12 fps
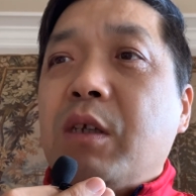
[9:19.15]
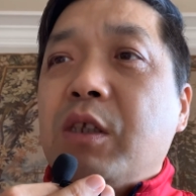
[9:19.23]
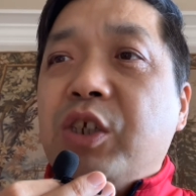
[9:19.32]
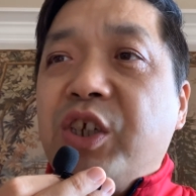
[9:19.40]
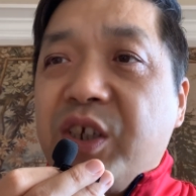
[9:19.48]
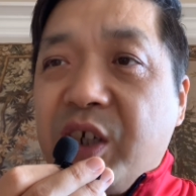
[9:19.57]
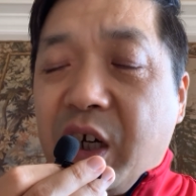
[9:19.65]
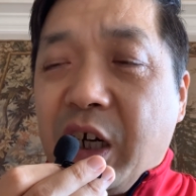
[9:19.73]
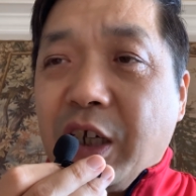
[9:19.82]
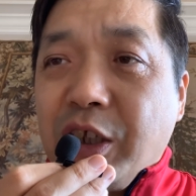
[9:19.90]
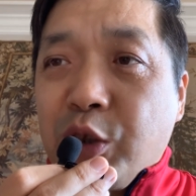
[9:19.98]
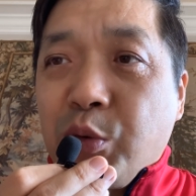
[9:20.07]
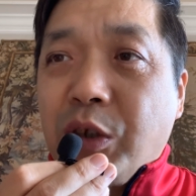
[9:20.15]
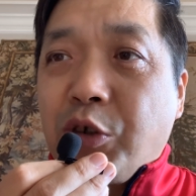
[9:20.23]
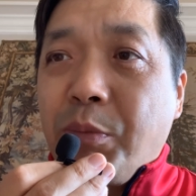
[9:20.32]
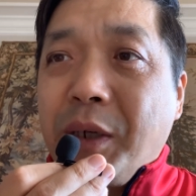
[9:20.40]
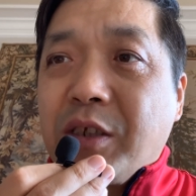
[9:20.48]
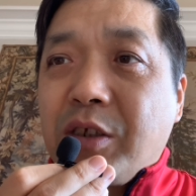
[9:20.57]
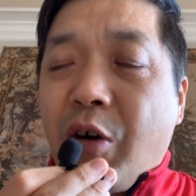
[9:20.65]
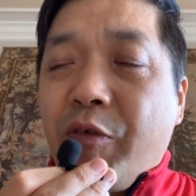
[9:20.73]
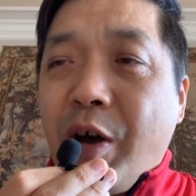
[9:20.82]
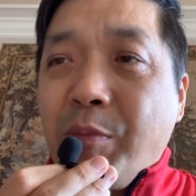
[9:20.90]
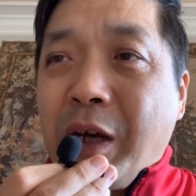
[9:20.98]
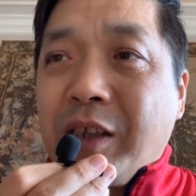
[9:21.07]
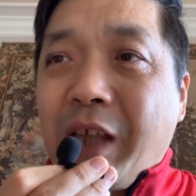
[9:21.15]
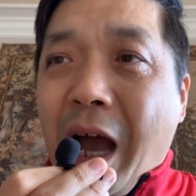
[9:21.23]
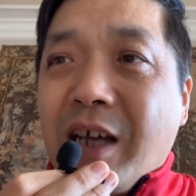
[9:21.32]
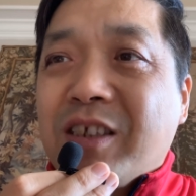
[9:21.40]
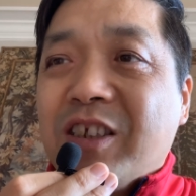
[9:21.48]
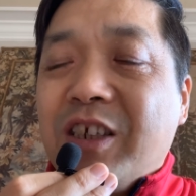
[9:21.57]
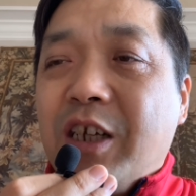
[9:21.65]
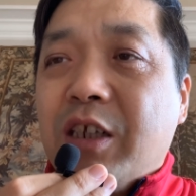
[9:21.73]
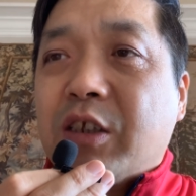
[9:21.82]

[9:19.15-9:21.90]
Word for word: 其实很多都被造反派打死的人